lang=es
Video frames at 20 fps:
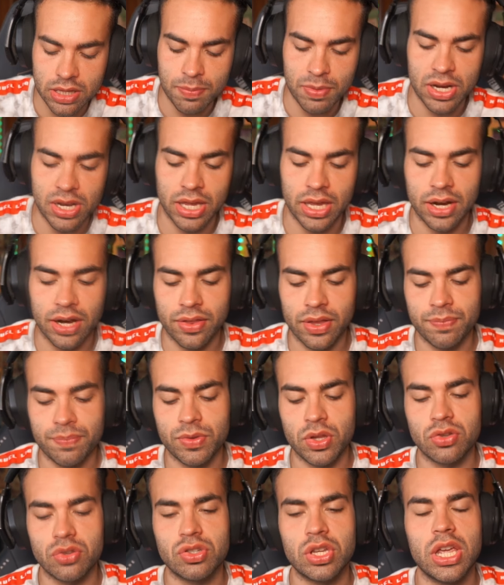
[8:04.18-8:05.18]
la izquierda.
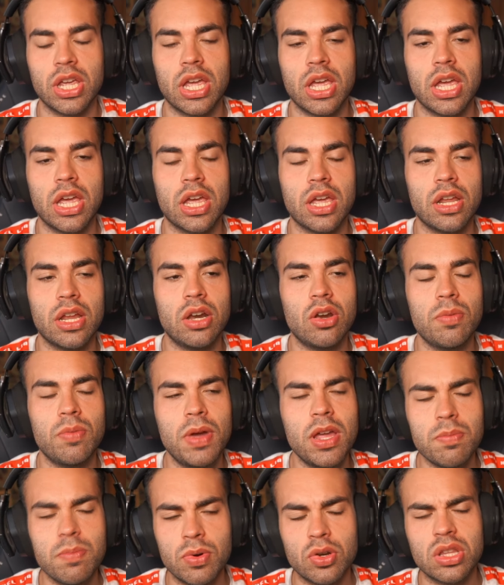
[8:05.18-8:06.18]
Entonces, lo
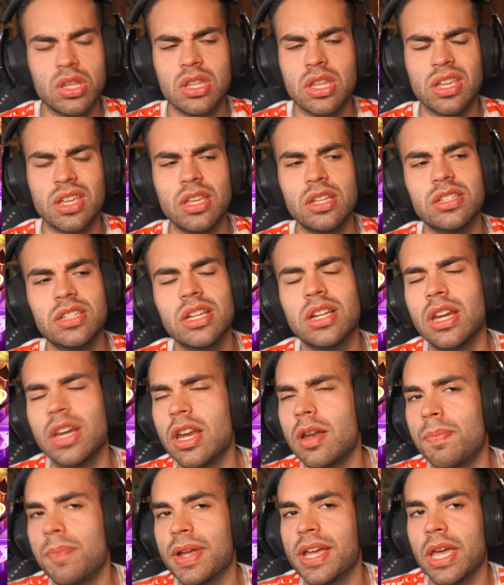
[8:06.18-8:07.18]
más importante Es que ciclar
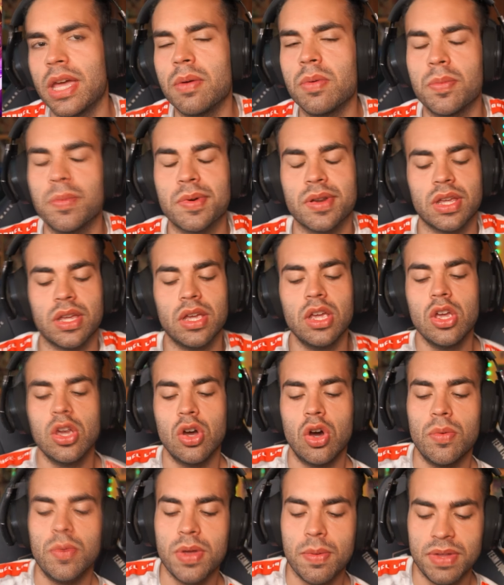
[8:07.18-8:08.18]
el PK Evo. Porque
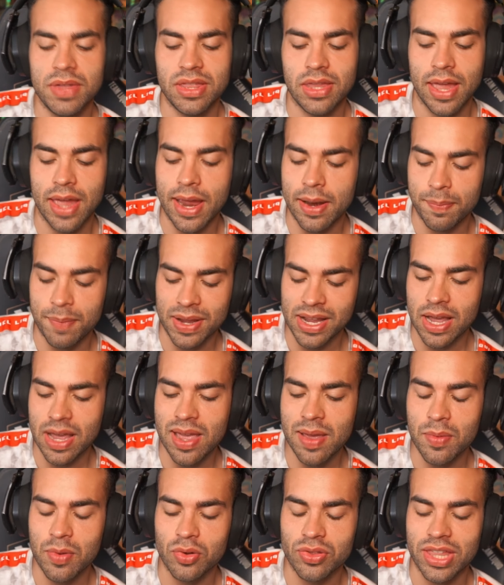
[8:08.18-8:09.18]
obviamente el PK
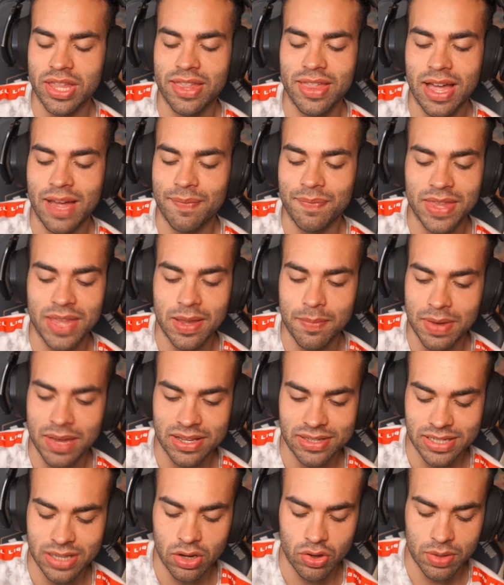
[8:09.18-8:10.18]
Evo te da
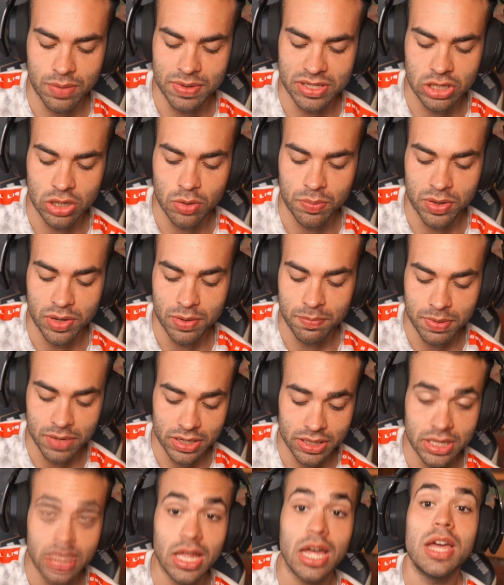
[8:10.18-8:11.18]
demasiado, demasiado poder en
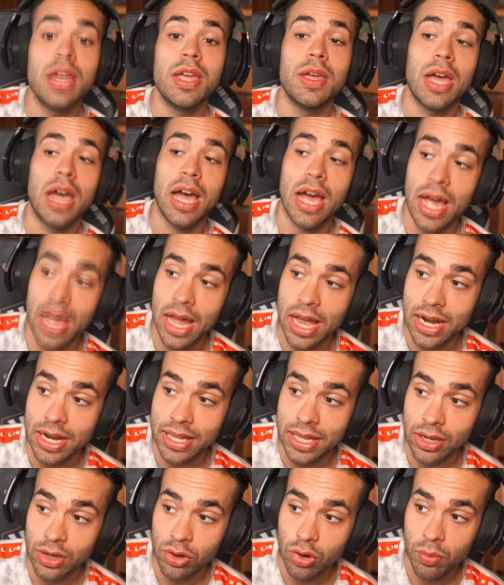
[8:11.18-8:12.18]
partida.
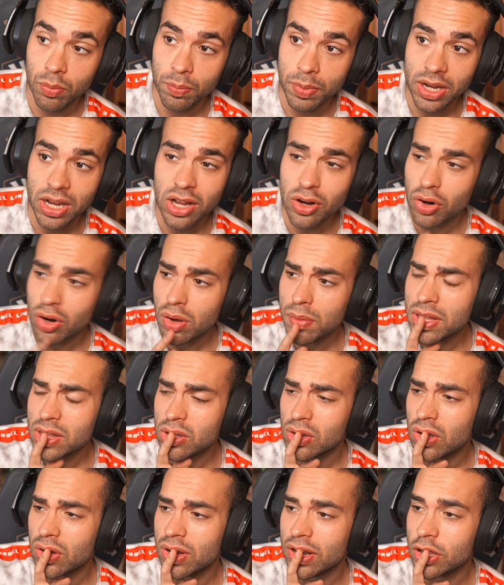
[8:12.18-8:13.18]
¿Alguien con PK? No nos había
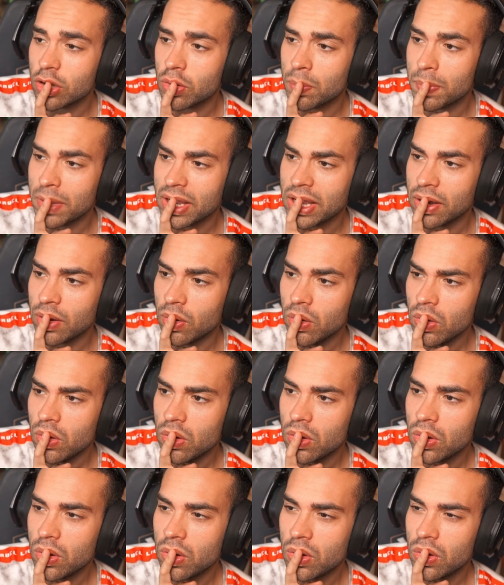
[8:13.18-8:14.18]
tocado nadie con PK, ¿no?
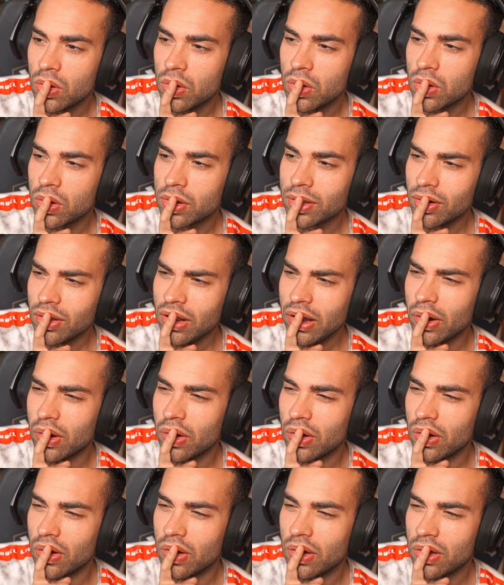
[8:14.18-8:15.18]
Creo que no.
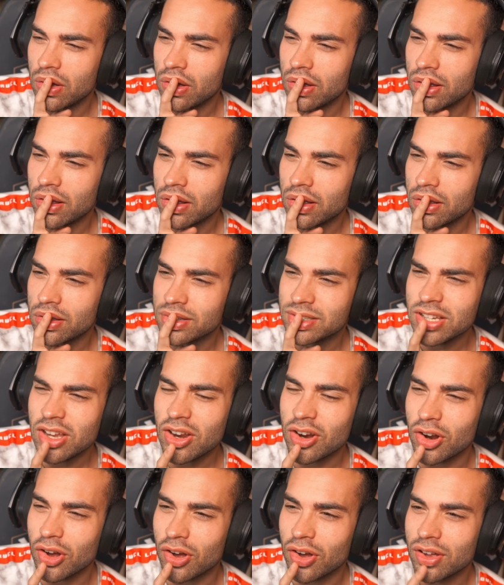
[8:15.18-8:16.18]
¿Sí
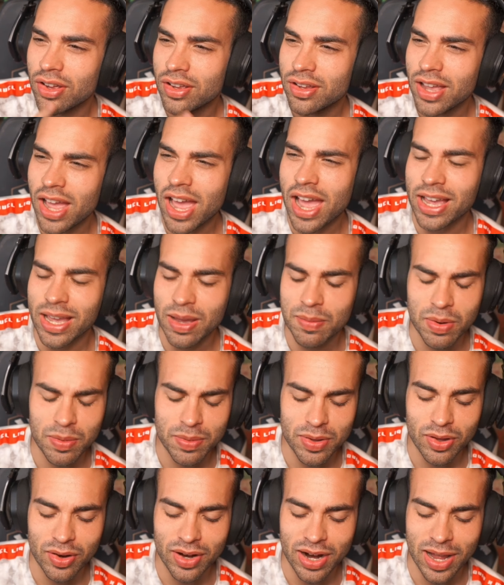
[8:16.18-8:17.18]
no? Es que me
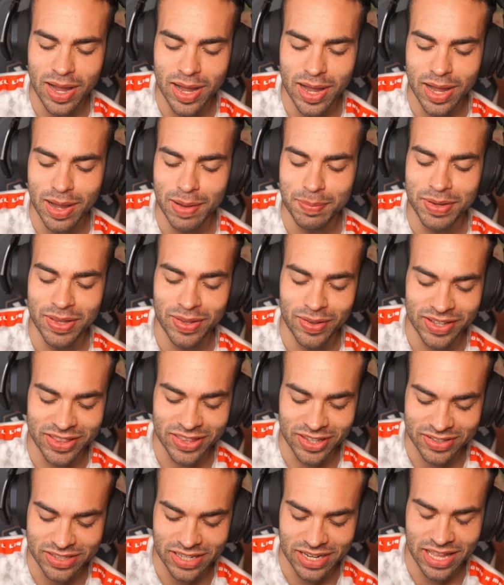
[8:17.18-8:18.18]
olvido rápido.
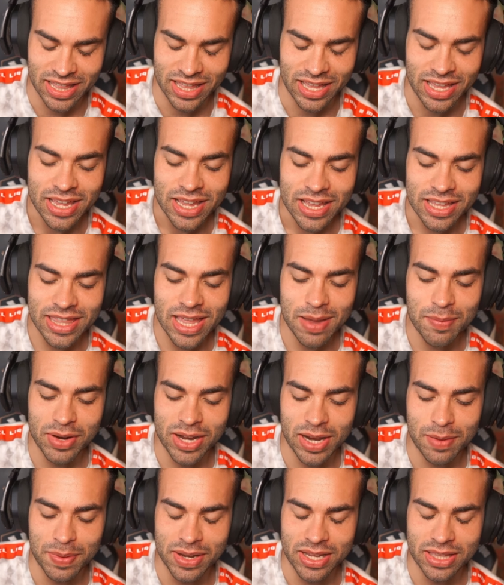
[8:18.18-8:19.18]
Entonces nada, dejamos
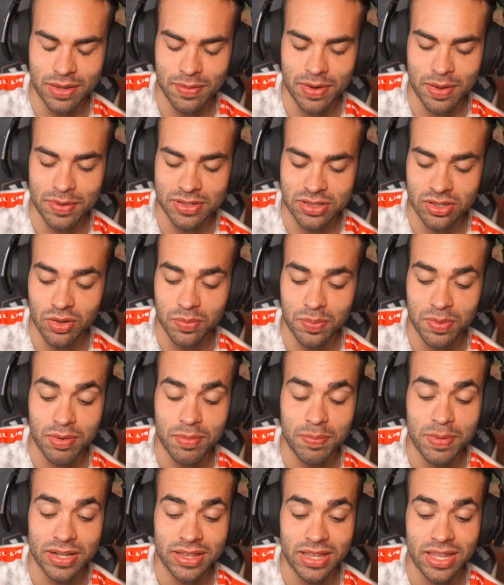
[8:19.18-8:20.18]
que el Pequita vaya avanzando por la
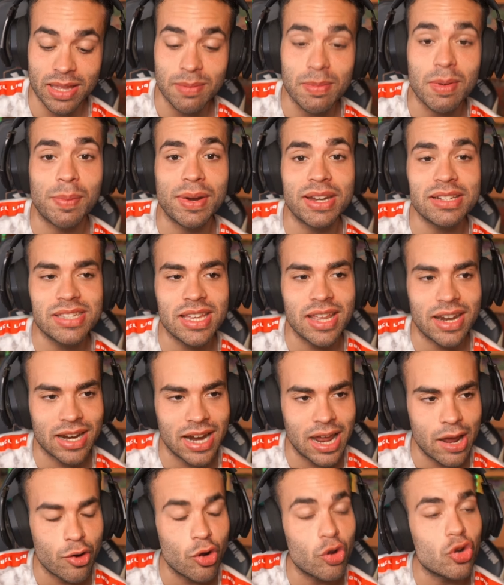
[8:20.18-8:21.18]
parte Y Me parece
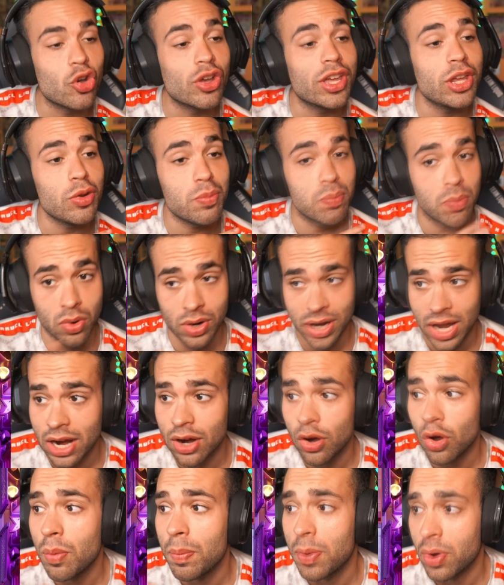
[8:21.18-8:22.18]
raro, no quiero
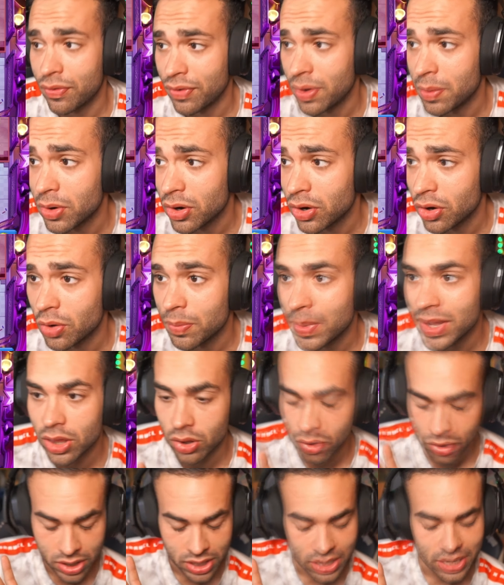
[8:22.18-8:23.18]
invocarlo, por favor os lo
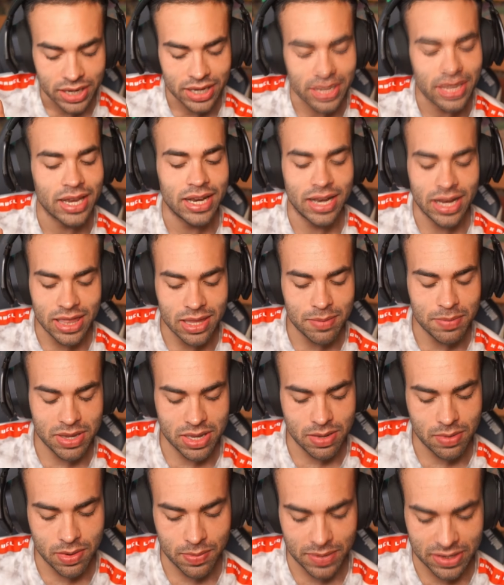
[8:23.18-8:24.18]
pido. Que nadie me
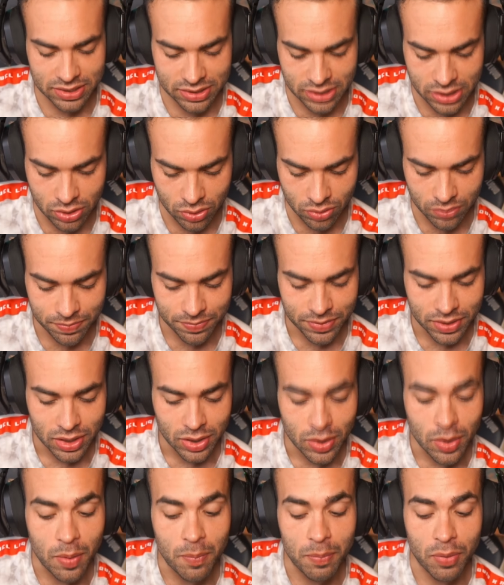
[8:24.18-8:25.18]
lleve vacío
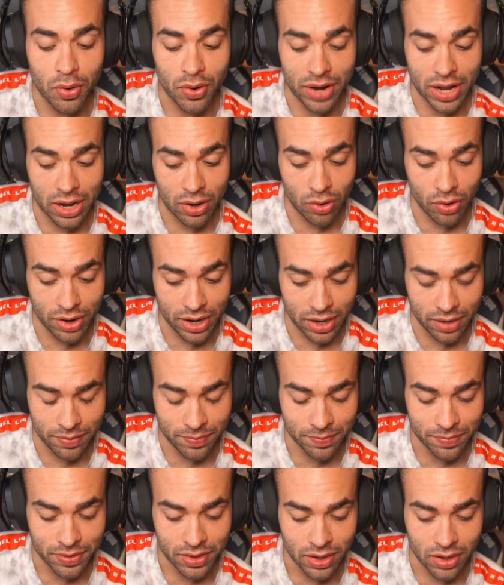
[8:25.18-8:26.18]
por ahora.
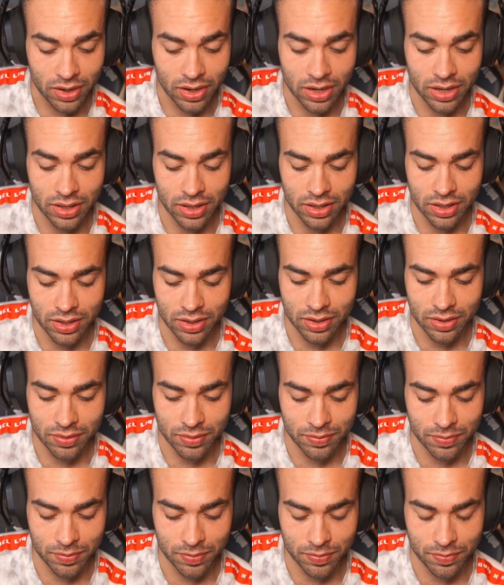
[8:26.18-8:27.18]
Ahora...
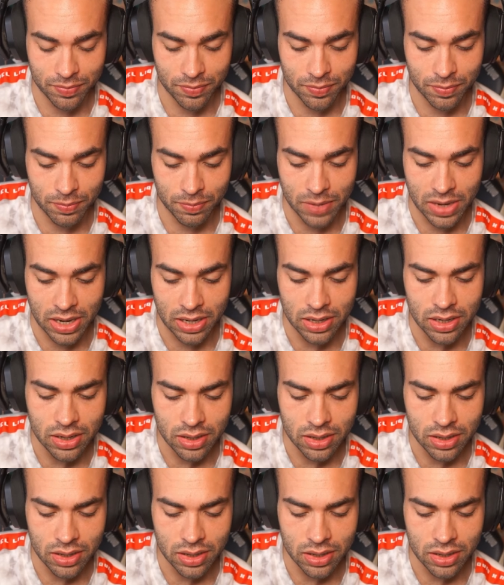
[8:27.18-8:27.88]
¿Vale?